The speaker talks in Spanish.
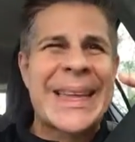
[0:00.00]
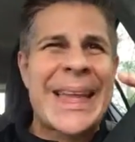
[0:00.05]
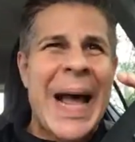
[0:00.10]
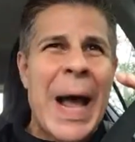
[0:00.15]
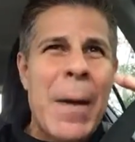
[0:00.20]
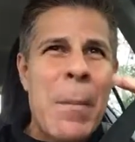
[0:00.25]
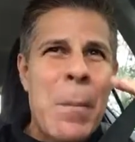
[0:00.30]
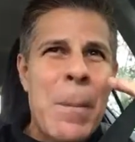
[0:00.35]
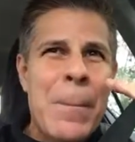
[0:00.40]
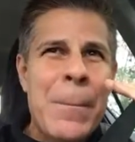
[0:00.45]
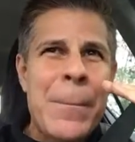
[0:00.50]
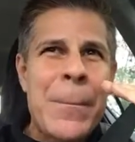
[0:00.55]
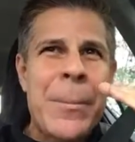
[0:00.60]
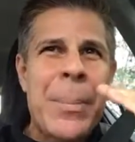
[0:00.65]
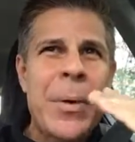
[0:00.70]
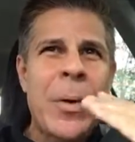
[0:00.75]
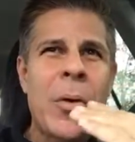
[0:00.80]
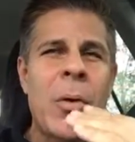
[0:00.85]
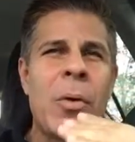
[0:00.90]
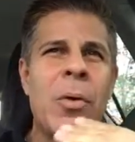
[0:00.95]
tan
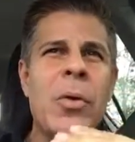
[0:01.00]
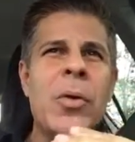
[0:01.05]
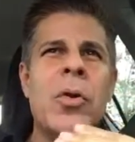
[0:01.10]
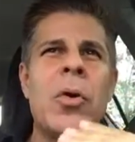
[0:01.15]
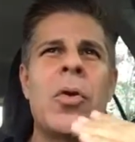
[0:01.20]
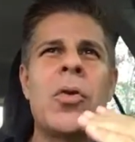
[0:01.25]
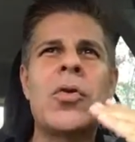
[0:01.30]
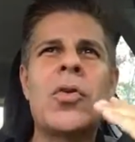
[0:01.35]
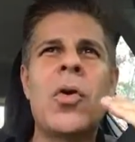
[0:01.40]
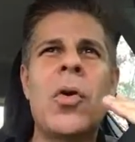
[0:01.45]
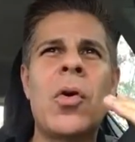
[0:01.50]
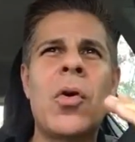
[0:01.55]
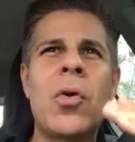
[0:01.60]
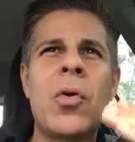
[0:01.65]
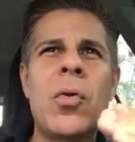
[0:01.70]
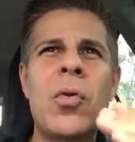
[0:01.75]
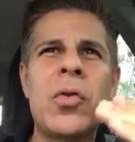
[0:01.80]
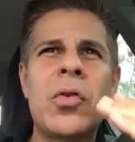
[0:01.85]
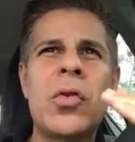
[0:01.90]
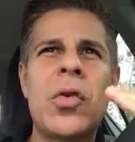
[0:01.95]
pronto yo
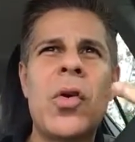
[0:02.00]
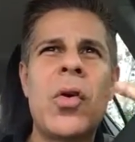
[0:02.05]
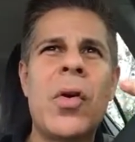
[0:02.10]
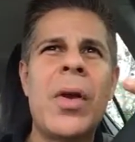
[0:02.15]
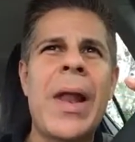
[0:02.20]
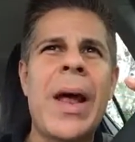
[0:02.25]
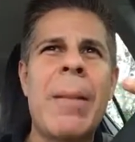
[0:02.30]
cruzo